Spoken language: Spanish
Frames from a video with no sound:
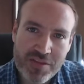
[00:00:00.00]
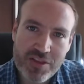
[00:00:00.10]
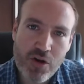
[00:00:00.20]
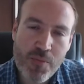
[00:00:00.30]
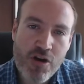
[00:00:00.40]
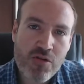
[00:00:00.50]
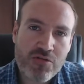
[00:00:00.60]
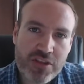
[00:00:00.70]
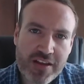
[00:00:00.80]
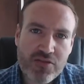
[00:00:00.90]
Te lo pongo en
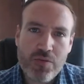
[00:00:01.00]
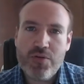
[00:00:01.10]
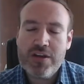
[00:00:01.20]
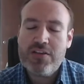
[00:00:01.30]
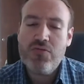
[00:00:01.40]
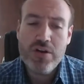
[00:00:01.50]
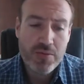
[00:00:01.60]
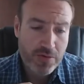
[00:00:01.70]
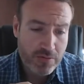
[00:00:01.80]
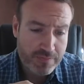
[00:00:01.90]
contexto porque es un
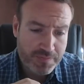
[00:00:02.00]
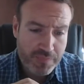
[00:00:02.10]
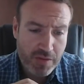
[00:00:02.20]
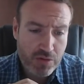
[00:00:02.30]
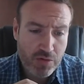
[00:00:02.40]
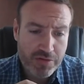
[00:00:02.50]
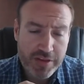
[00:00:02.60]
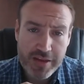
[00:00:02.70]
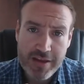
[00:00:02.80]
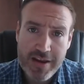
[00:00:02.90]
libro
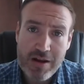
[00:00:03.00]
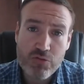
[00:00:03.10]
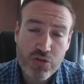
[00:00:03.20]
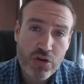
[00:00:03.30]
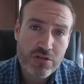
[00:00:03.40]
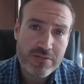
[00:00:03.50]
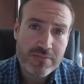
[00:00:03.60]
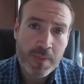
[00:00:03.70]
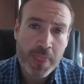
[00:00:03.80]
donde el autor